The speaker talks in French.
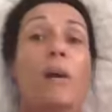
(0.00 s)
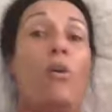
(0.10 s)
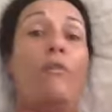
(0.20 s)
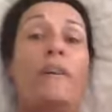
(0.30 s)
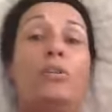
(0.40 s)

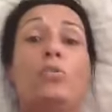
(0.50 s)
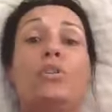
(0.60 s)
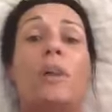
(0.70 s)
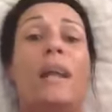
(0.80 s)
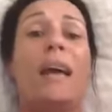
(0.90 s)
on fait tout
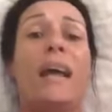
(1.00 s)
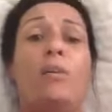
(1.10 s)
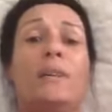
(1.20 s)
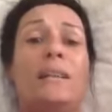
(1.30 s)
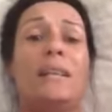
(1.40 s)
dans les règles,
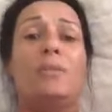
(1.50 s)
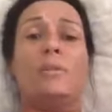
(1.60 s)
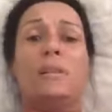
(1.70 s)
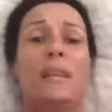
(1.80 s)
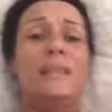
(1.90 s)
on a des
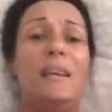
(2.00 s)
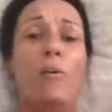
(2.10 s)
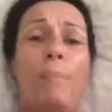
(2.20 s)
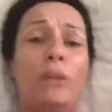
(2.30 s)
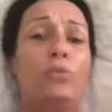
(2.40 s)
sociétés,
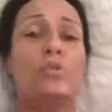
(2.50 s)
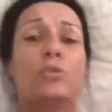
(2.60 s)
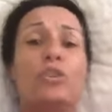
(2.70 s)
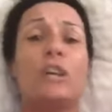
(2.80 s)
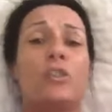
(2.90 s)
on paye tous
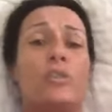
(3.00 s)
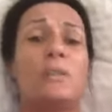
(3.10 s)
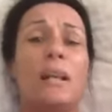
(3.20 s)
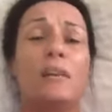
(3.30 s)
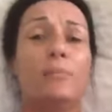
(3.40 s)
nos charges
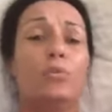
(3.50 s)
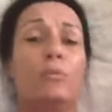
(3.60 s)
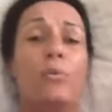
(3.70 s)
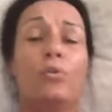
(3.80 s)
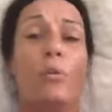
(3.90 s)
sociales comme tout
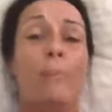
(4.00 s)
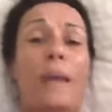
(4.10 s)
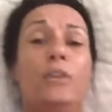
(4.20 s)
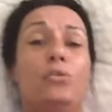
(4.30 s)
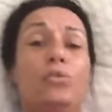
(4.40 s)
le monde, on
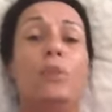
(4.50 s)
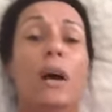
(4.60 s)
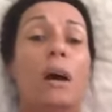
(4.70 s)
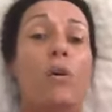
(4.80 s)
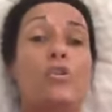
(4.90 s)
paye tout.
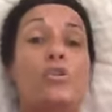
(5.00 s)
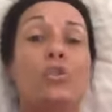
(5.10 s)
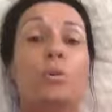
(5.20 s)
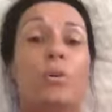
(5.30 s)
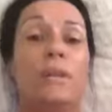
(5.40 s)

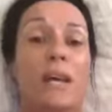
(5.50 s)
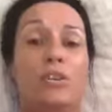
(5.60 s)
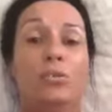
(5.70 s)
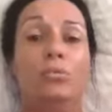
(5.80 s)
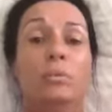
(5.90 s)
Aujourd'hui, on est à
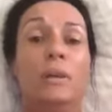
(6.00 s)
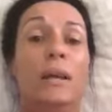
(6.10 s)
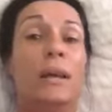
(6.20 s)
genoux.